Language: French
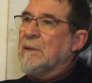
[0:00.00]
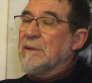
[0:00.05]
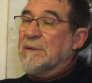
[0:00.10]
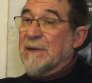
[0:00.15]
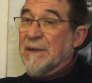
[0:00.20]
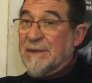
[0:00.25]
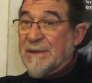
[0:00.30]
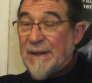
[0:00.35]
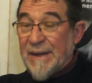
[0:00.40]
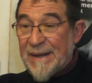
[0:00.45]

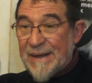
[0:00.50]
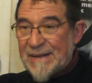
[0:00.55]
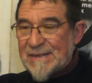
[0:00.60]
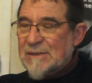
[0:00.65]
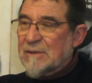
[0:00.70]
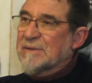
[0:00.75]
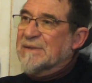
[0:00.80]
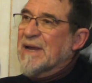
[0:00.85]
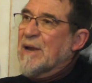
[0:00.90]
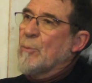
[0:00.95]
C'était
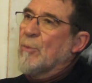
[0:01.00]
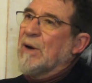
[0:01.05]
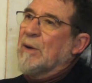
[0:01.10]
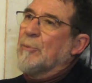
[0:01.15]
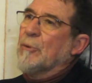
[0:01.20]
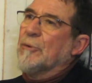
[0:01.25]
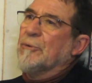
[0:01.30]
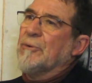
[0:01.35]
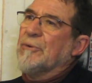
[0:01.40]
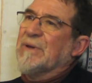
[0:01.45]
essentiellement
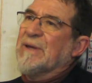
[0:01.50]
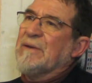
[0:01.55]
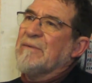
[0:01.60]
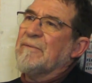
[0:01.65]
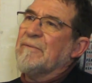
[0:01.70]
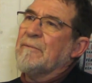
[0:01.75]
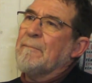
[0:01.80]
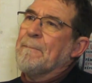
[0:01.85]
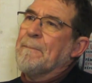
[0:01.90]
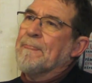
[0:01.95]

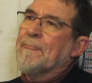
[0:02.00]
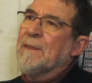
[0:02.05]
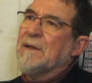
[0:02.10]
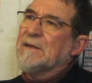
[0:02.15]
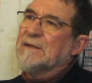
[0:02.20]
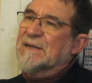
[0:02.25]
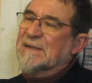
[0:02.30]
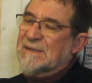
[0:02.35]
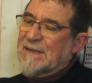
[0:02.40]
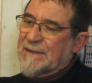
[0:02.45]
improductif,
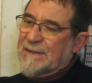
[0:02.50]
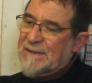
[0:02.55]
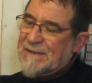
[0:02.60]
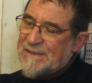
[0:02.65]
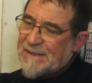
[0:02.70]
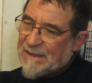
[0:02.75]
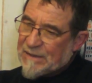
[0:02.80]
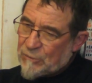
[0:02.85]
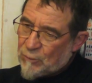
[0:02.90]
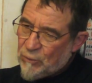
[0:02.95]
ça
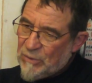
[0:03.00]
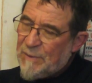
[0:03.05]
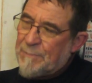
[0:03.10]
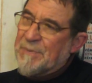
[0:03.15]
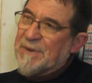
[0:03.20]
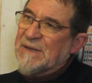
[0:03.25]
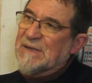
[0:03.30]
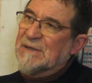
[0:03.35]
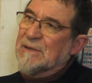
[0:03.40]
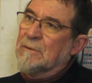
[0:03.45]
s'adressait à tous les
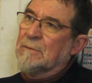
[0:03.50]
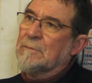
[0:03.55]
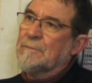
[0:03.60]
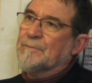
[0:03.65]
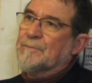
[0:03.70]
paysans,